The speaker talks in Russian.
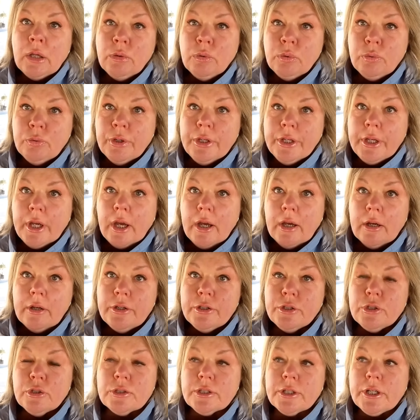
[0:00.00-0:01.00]
Ну, я
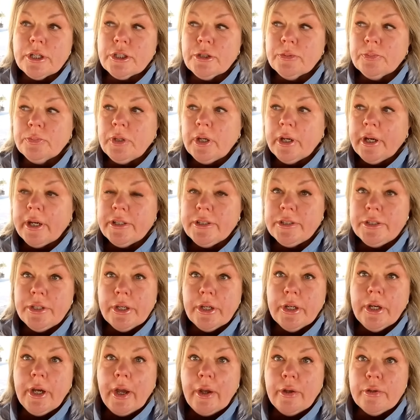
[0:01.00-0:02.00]
еще, скажем так,
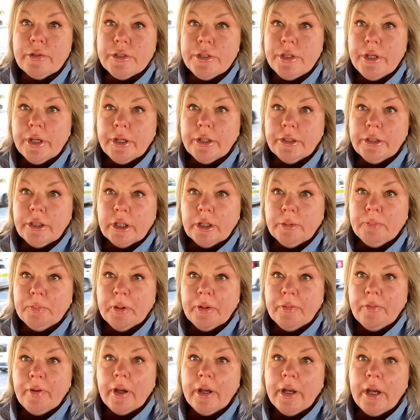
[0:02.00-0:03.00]
остерегаюсь некоторых
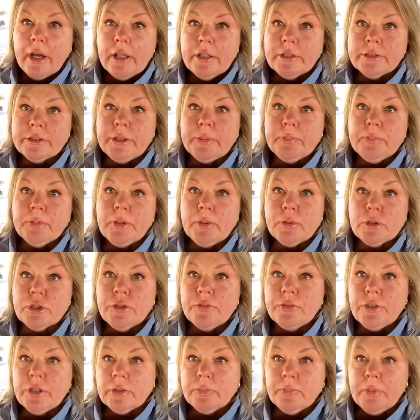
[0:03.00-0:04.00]
провокаций, потому
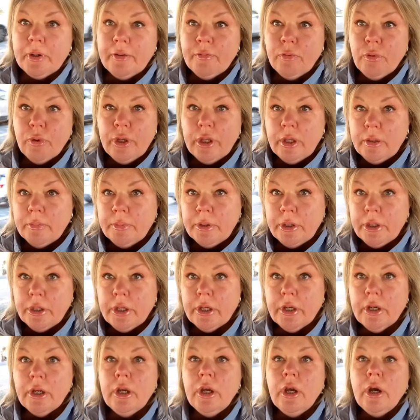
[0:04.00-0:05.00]
что где-то моего
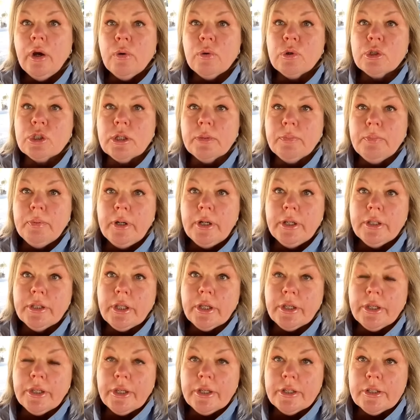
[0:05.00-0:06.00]
имени уже были
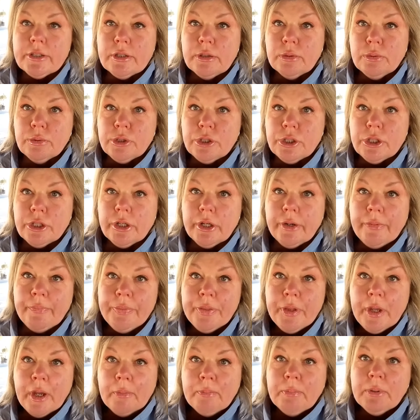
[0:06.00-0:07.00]
такие случаи,
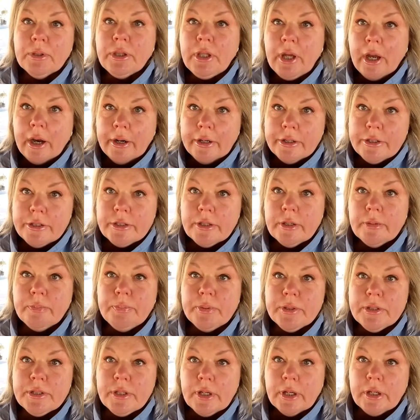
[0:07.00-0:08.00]
пытались
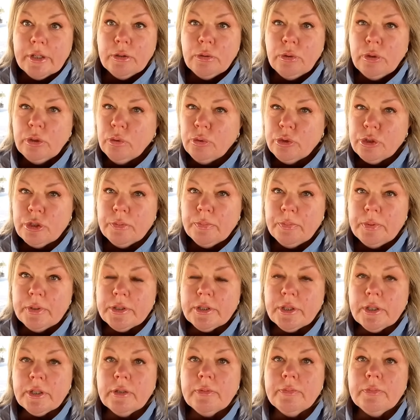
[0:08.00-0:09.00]
писать. Но это очень
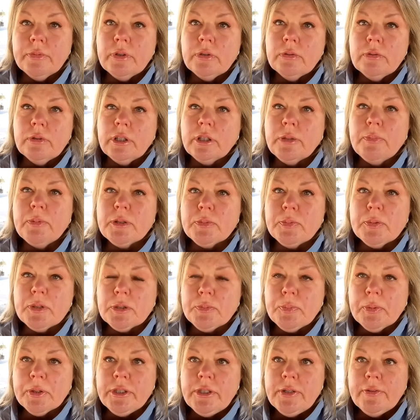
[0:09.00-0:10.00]
быстро, э, это
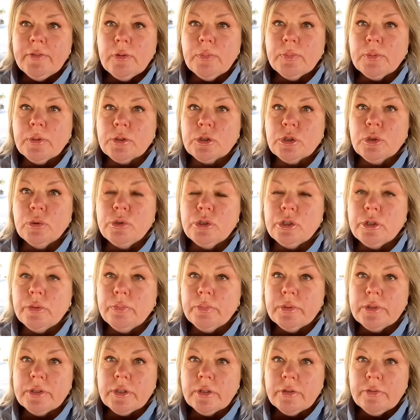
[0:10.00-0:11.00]
бесперспективно, потому что
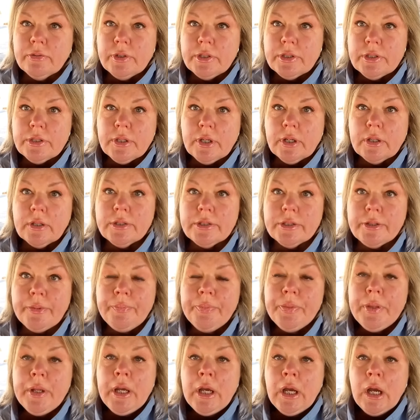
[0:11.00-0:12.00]
очень быстро выяснялось.
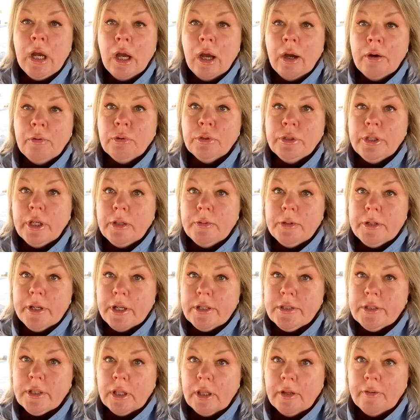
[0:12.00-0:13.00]
Вот я,
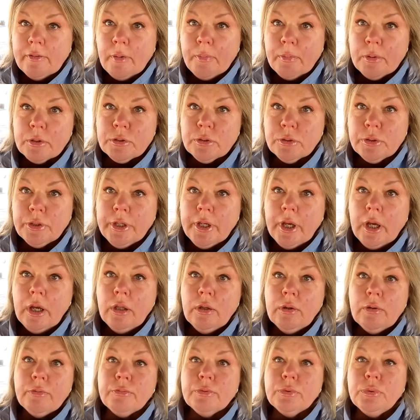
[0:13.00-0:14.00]
я задала вопрос. Вот
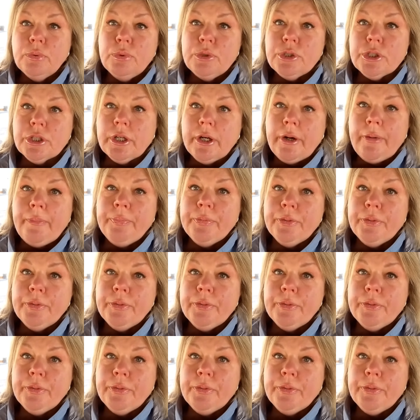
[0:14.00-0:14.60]
я внучка